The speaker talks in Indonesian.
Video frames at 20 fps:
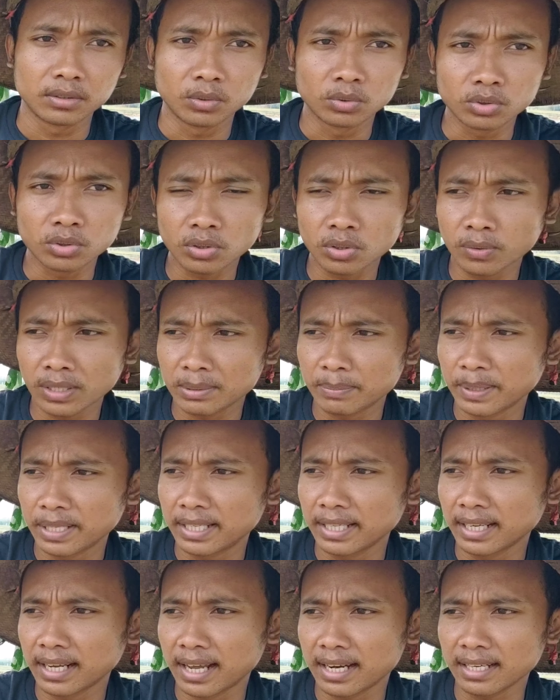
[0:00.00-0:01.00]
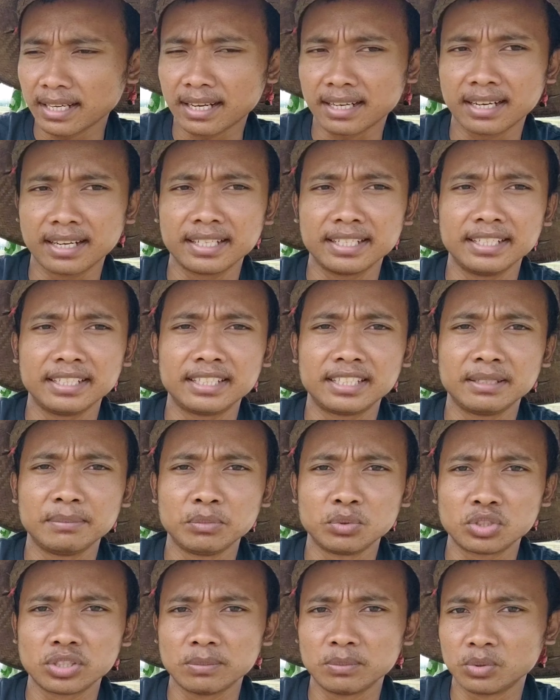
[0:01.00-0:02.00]
untuk luas bedengan karena ini di
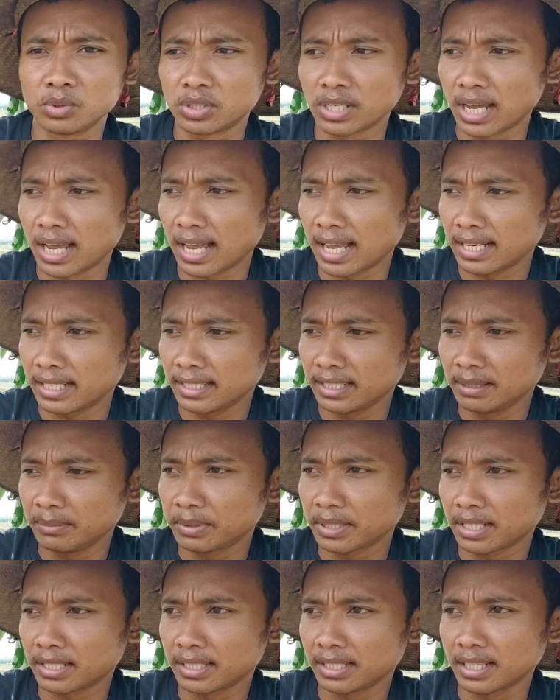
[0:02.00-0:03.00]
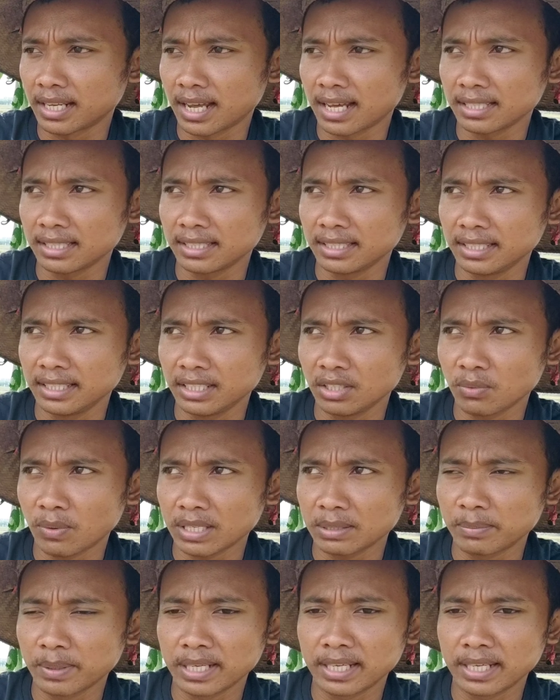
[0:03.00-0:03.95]
musim hujan ini bisa dilihat ini luas